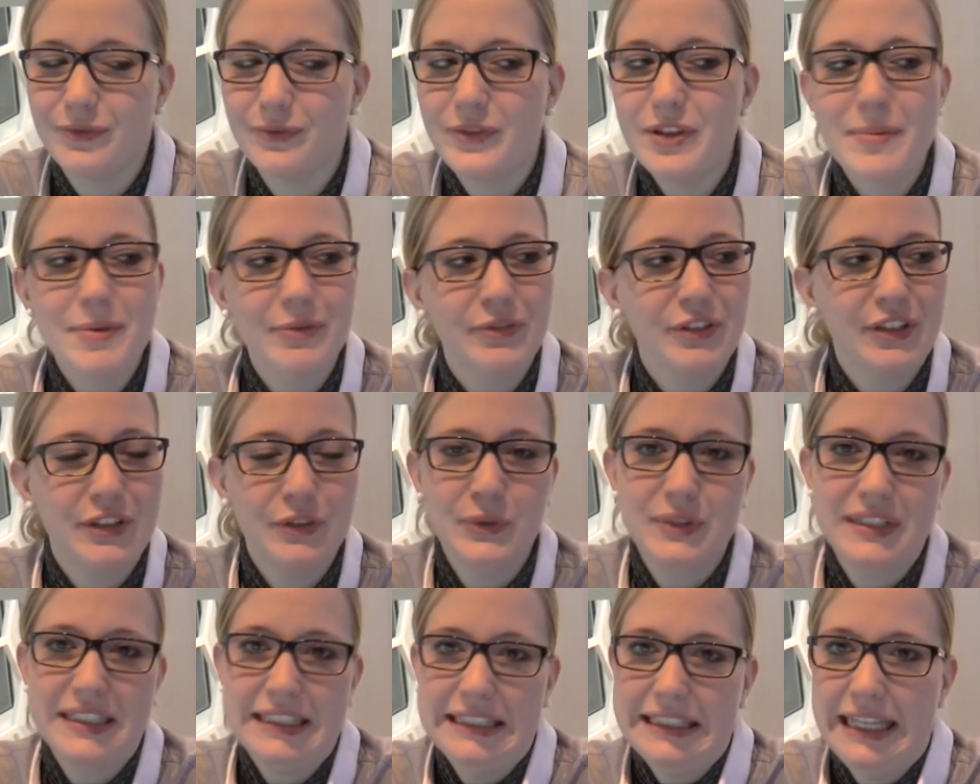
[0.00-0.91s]
Wir befinden
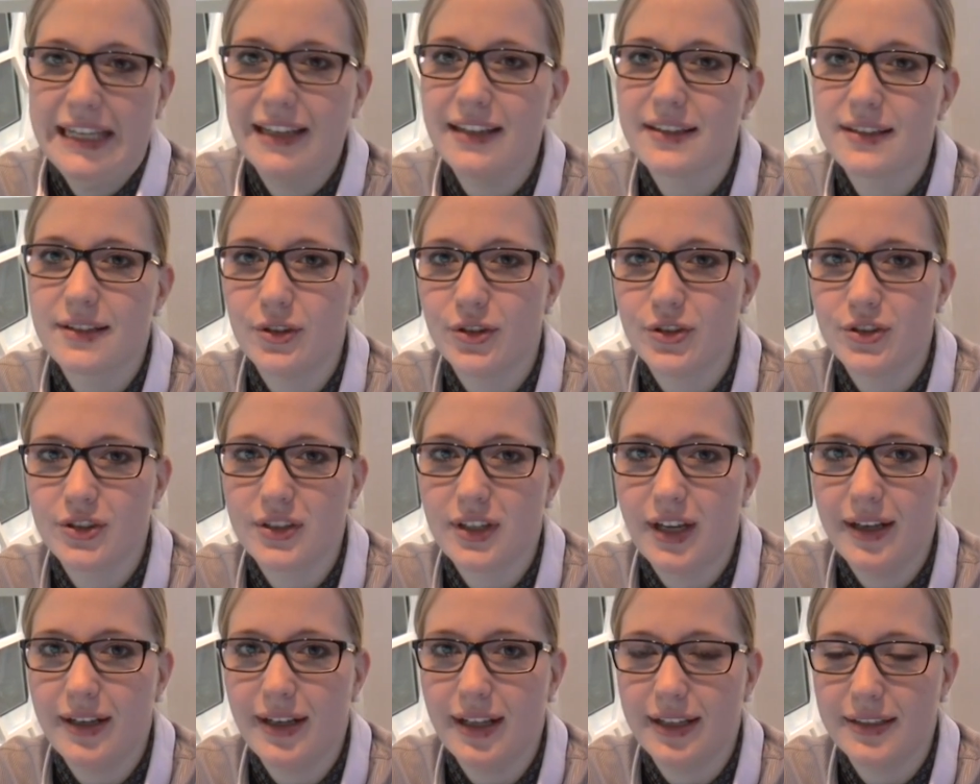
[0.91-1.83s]
uns hier in der X-Lounge,
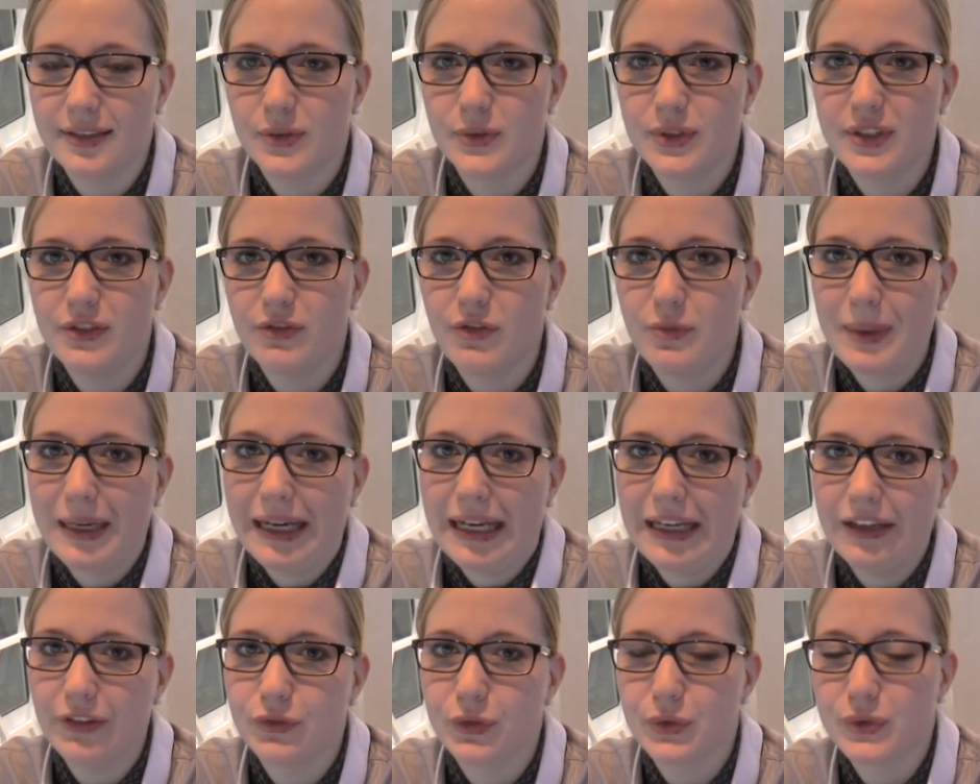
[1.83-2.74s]
ein exklusiver
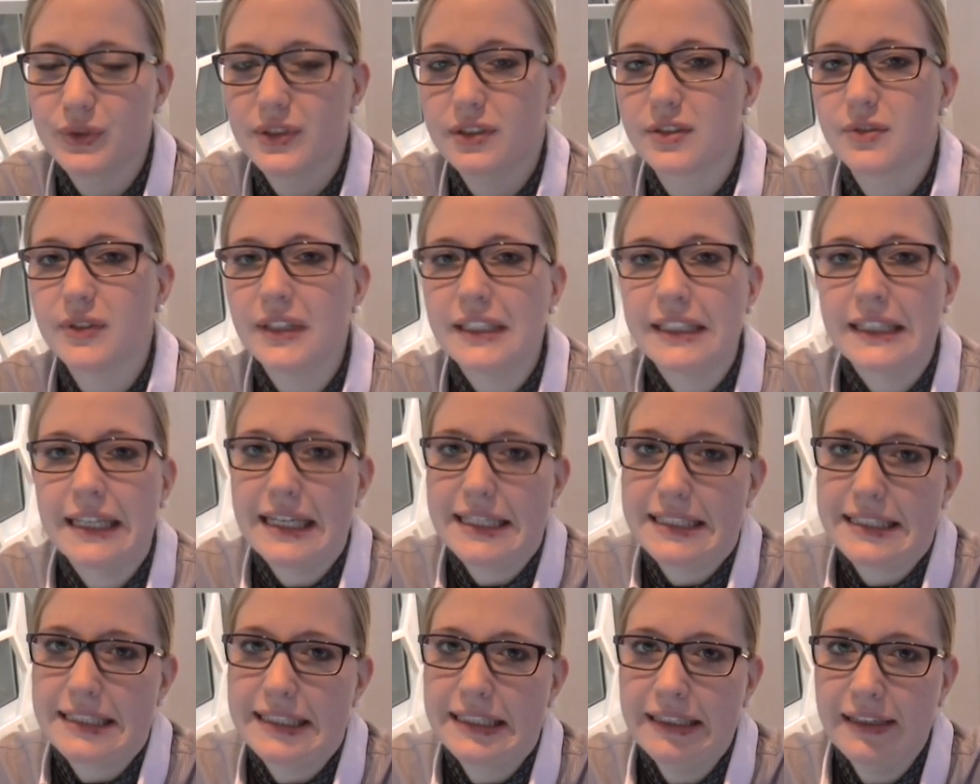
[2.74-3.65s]
Bereich für unsere
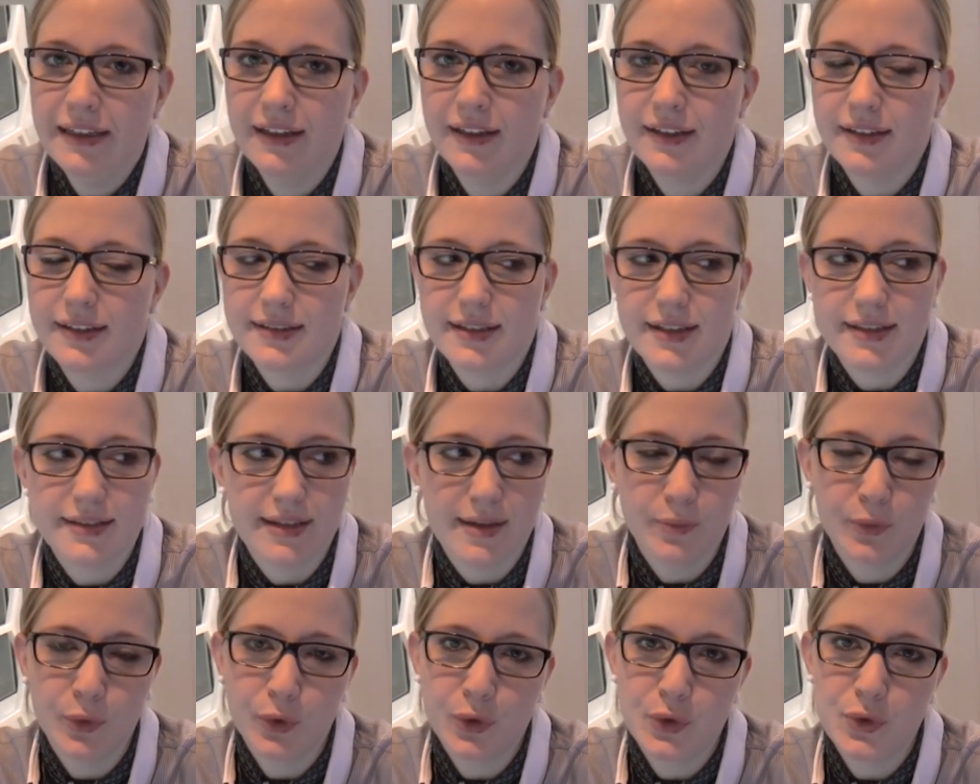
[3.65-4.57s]
Suitengäste. Das heißt, hier
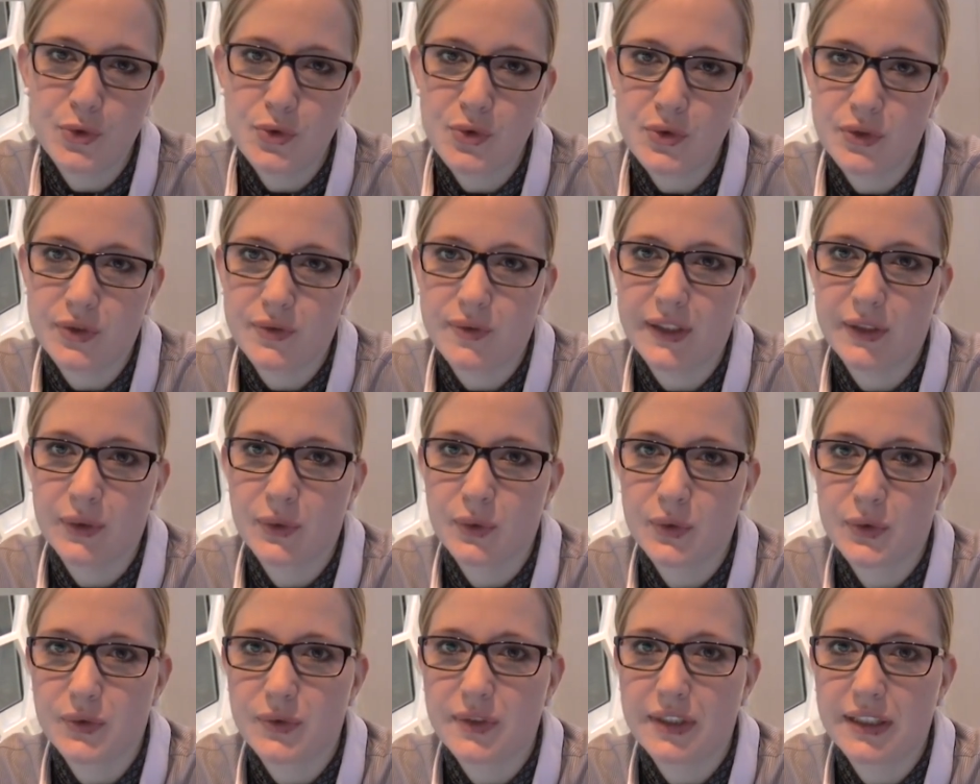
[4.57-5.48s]
haben nur Junior-Suiten
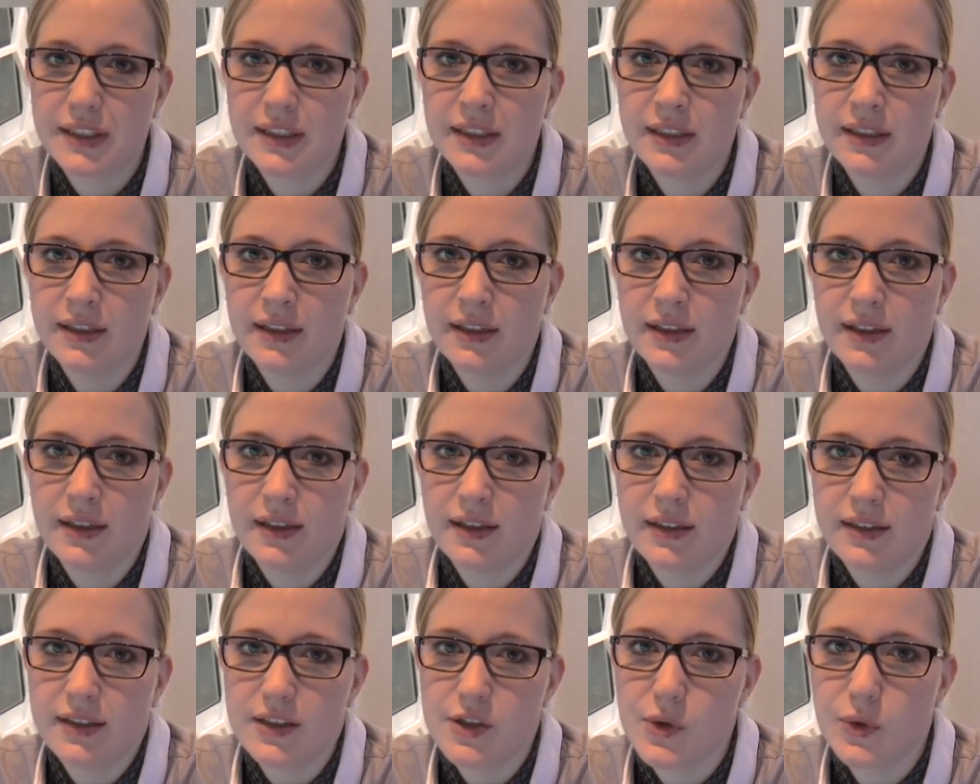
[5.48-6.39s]
und Suiten,
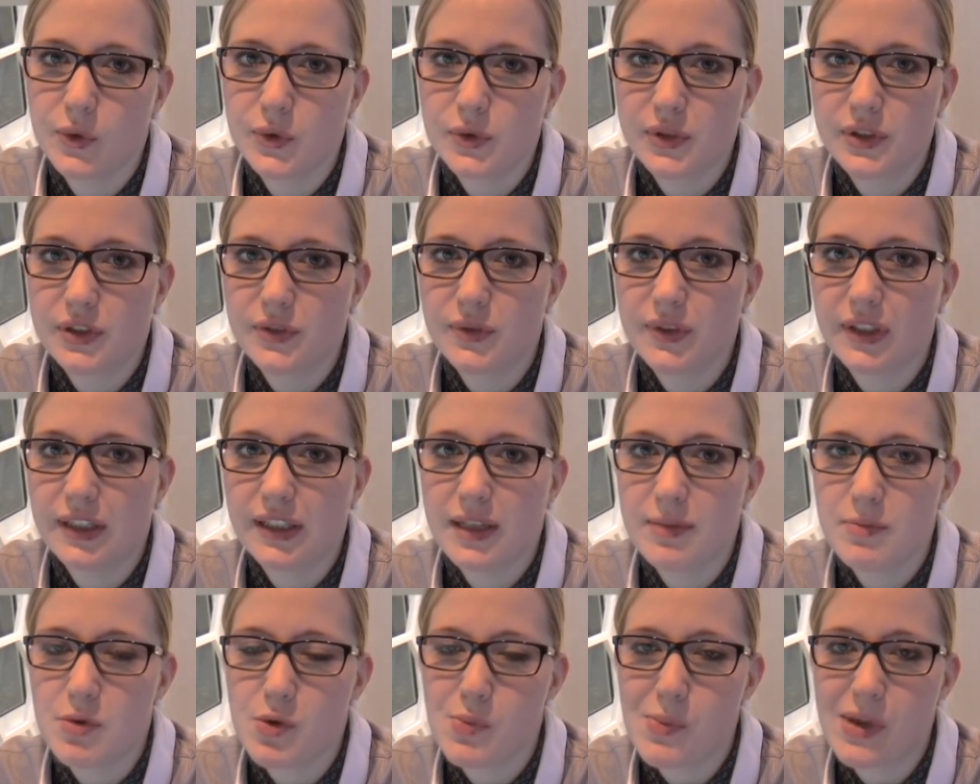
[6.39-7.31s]
die großen Suiten,
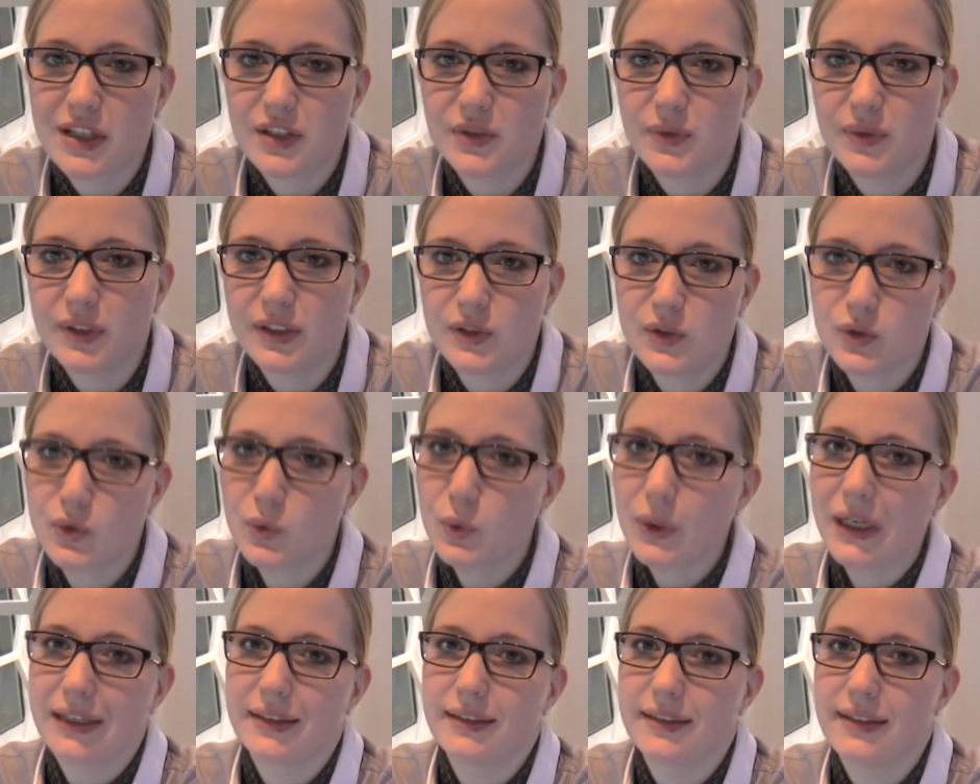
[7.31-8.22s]
haben immer mehr
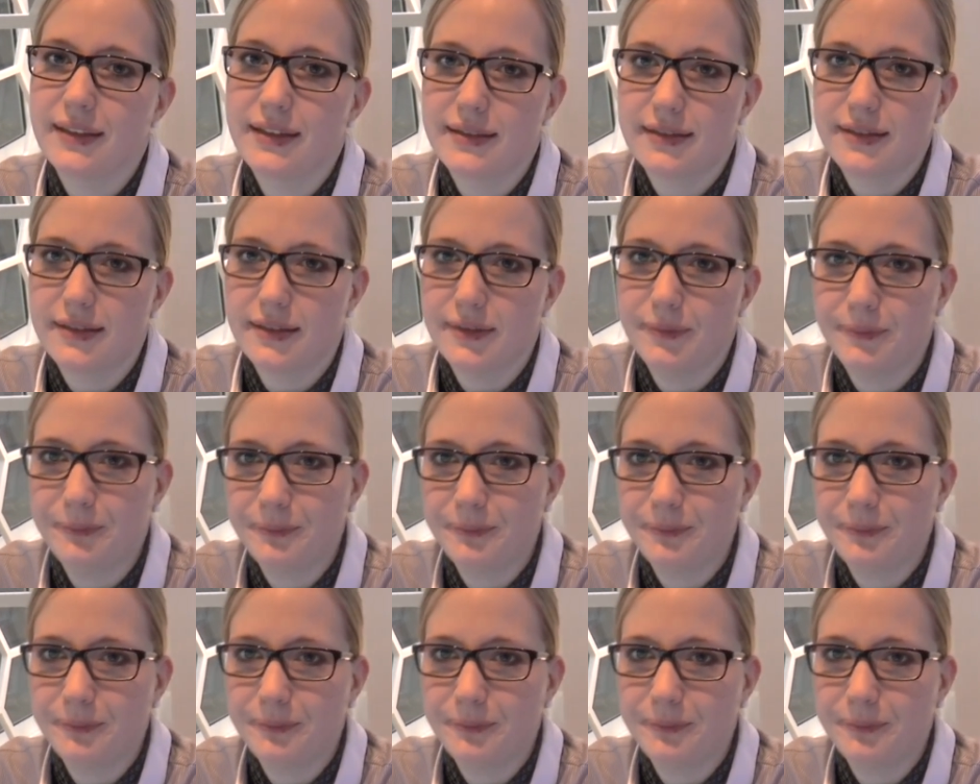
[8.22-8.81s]
Suitenzugang, die Gäste.